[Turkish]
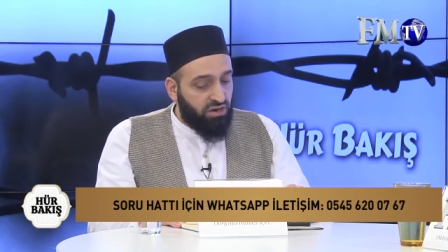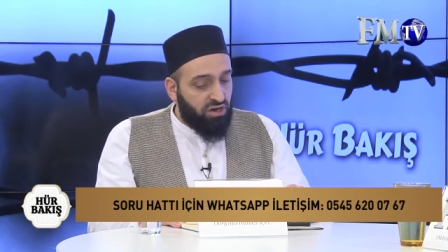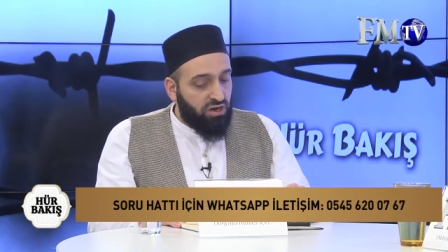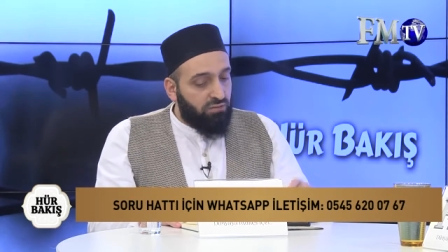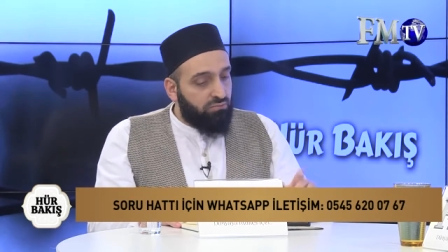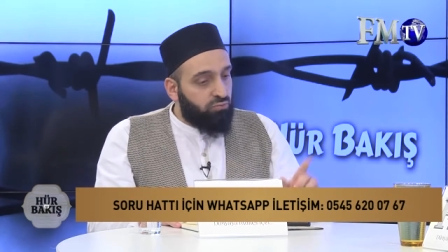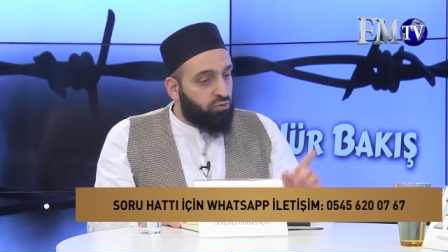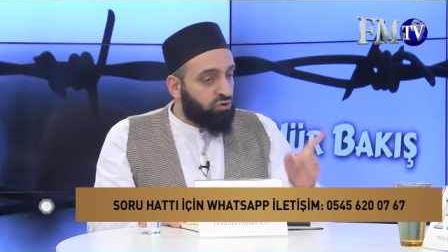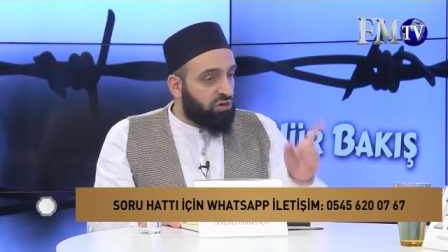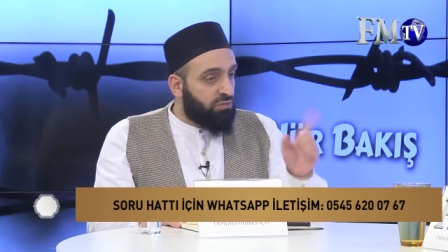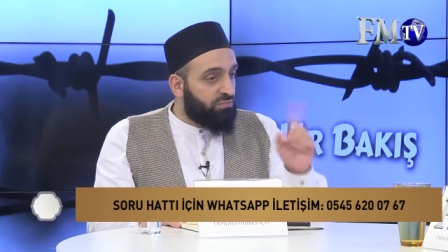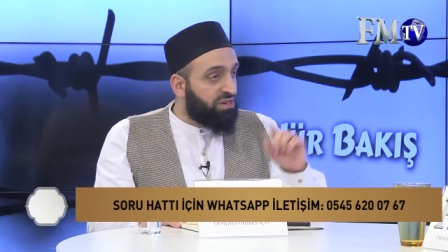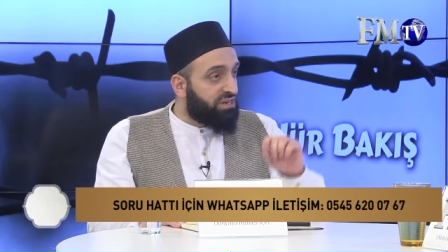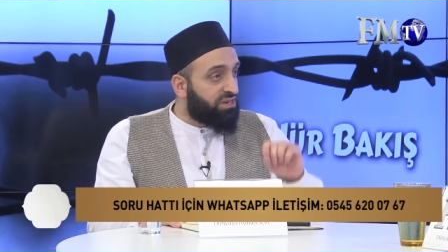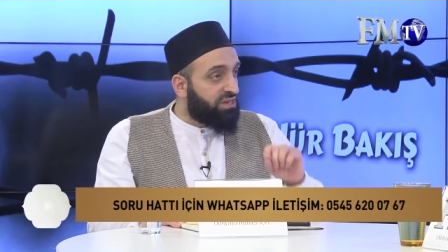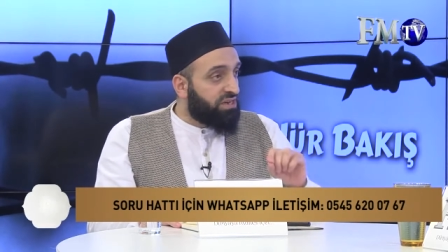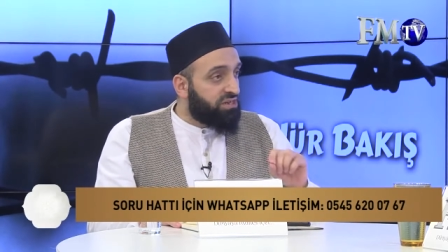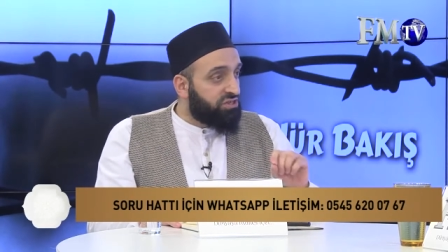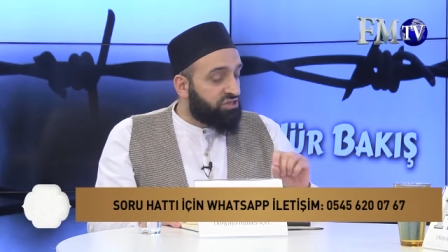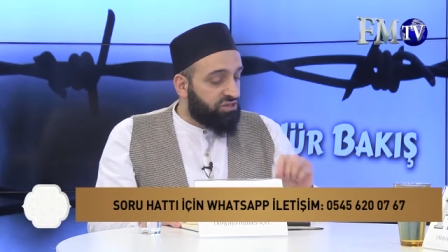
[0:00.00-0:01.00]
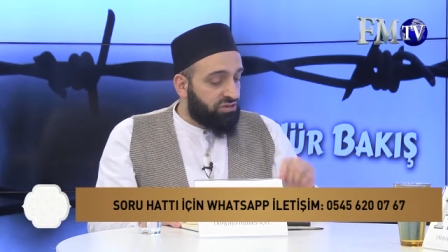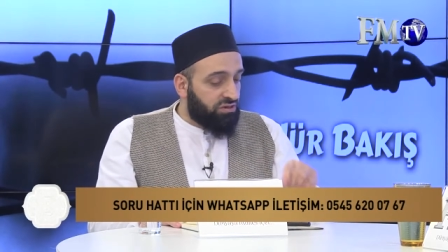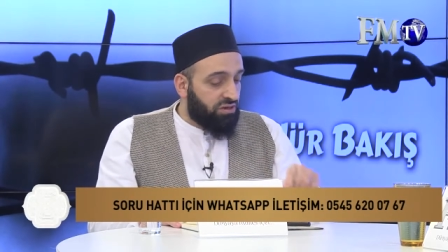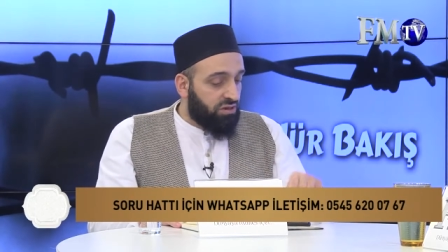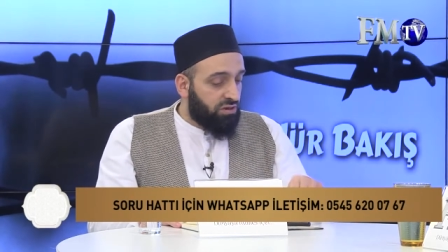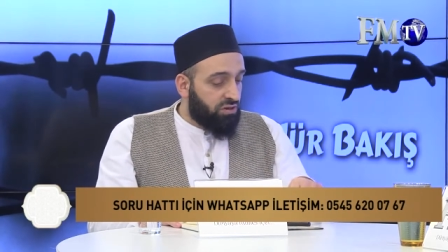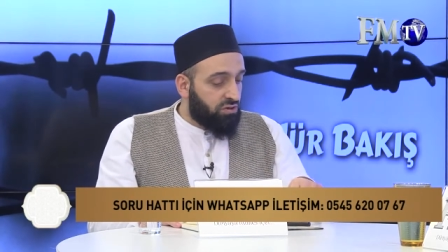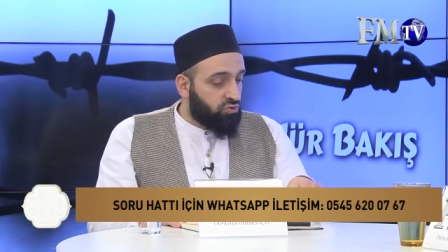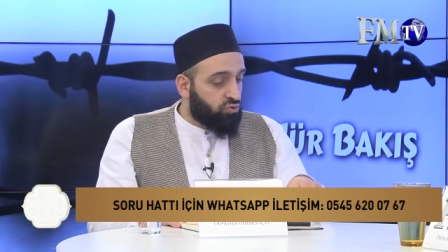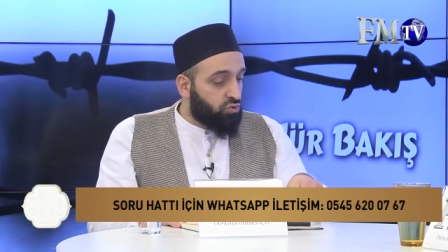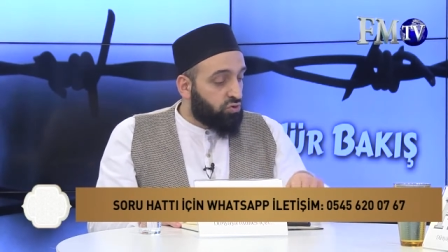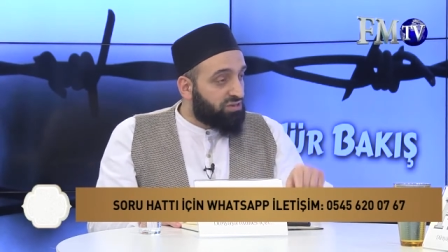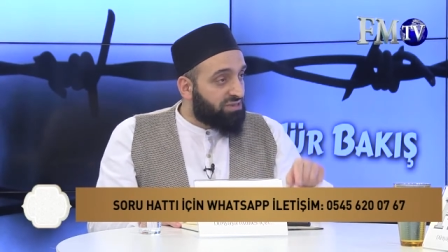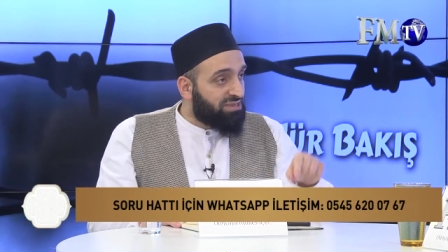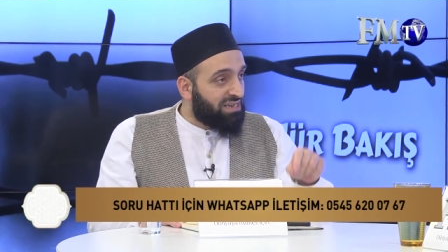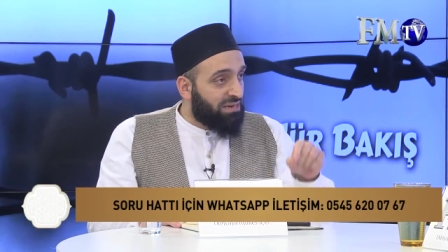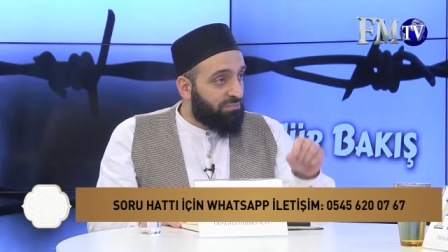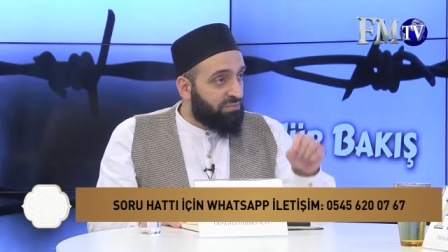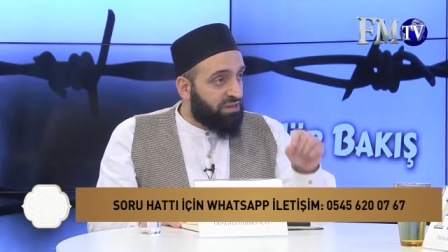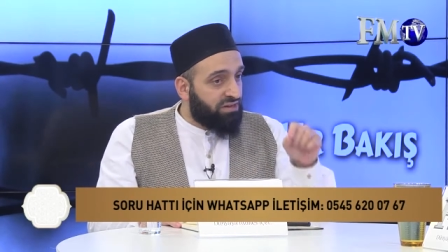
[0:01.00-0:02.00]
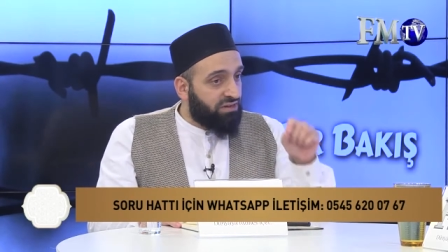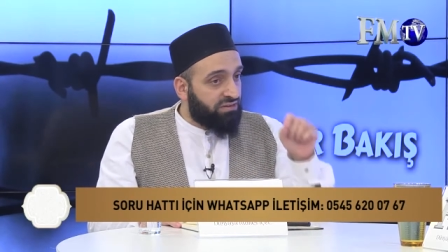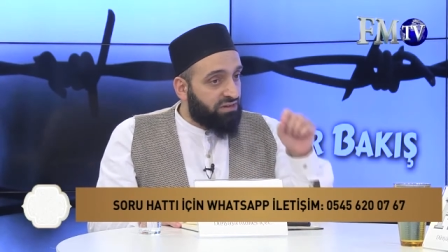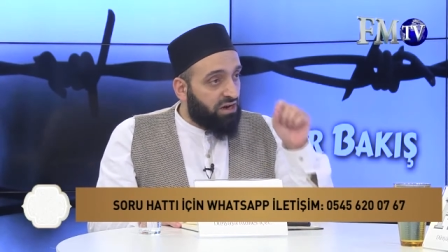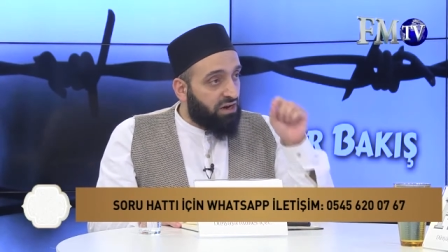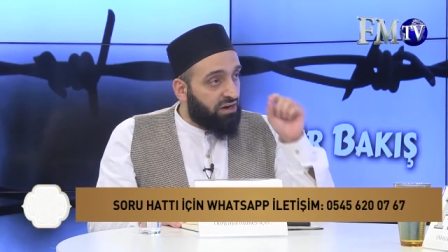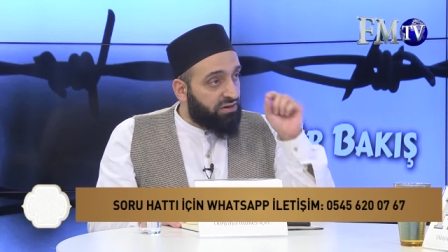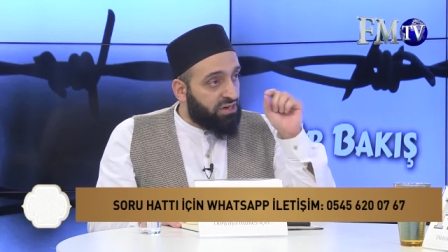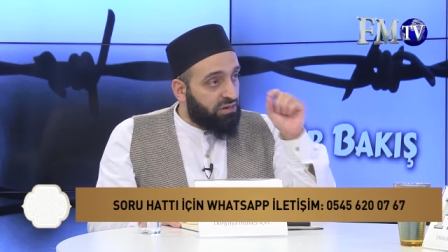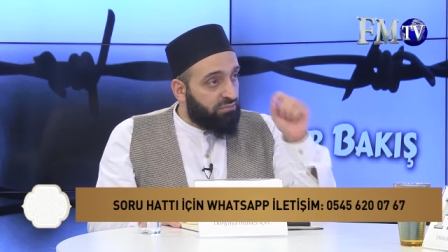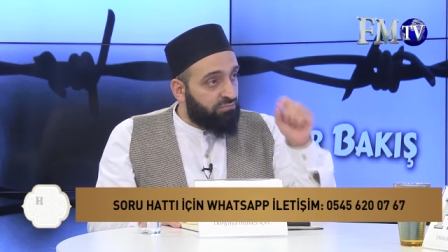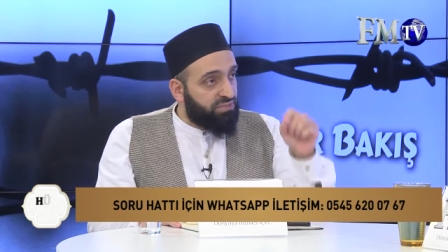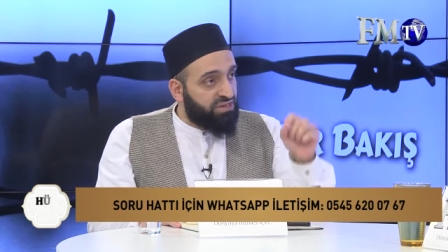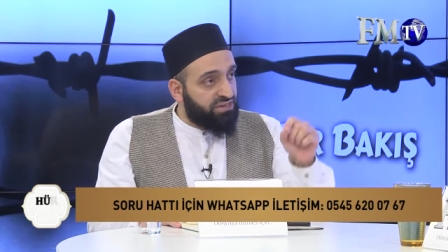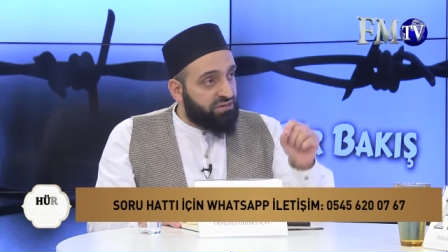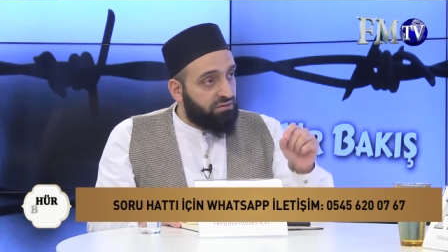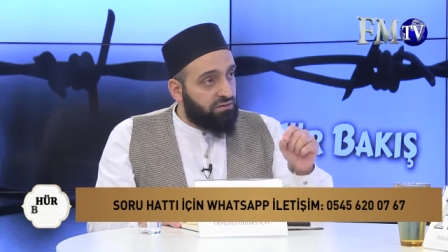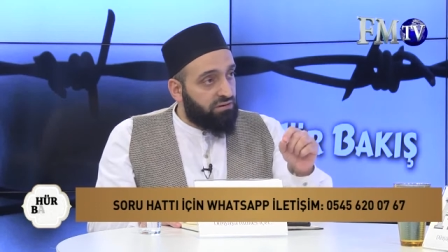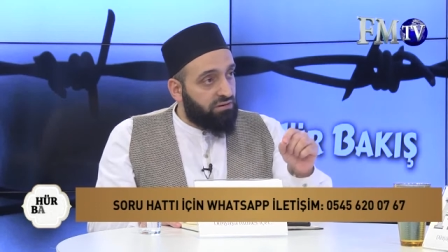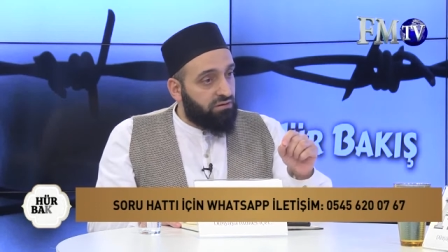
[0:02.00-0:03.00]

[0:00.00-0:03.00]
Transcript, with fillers: Burada bir gencin sosyal medyada haram bir e,